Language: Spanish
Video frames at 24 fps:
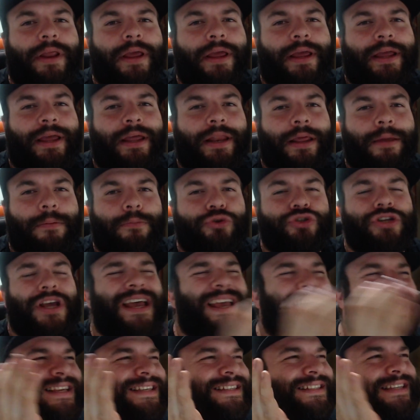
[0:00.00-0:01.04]
queremos,
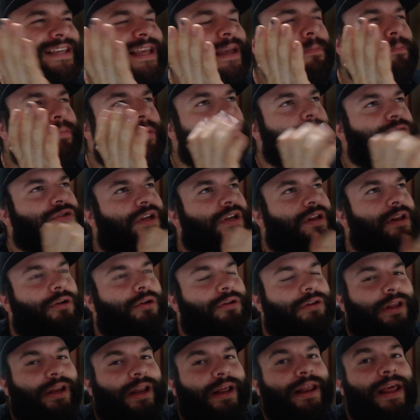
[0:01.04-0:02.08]
que siempre hemos querido
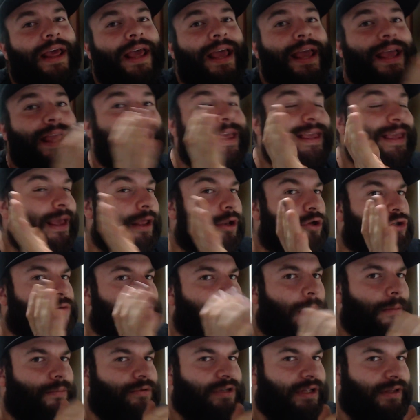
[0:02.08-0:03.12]
tener y que los
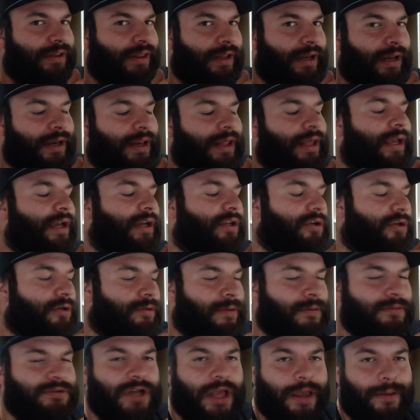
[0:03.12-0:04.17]
vamos a tener y que nos los
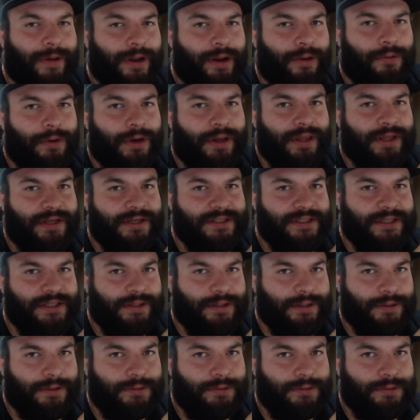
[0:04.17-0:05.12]
vamos a llevar a cualquier sitio.